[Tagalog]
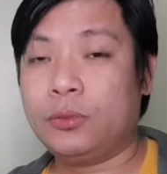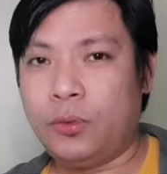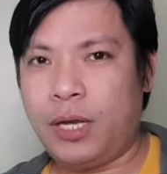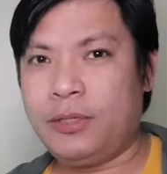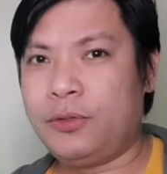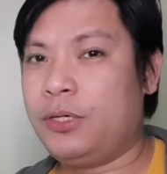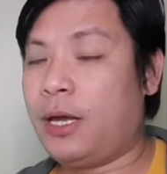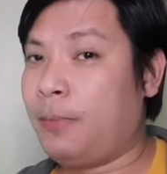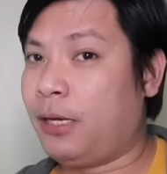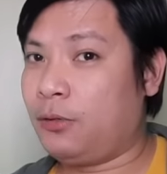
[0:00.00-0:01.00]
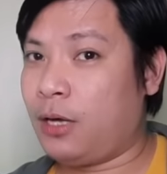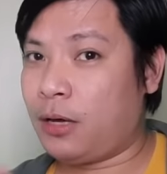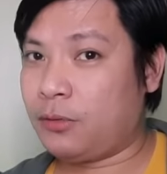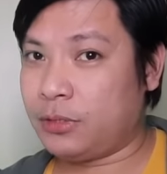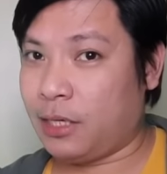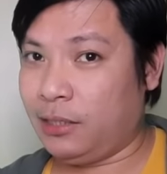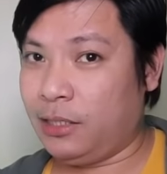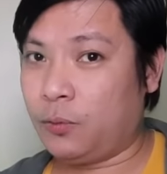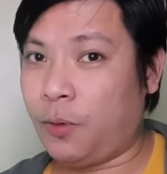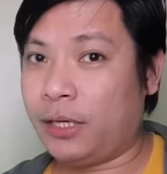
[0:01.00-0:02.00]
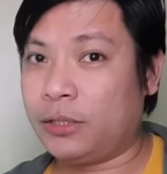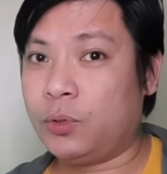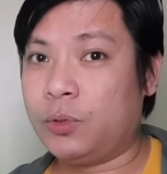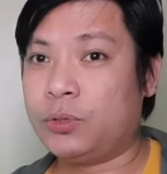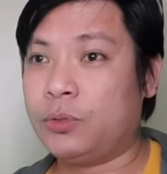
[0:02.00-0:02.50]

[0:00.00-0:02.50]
Tulad ko na mayroon lang akong sariling kwarto,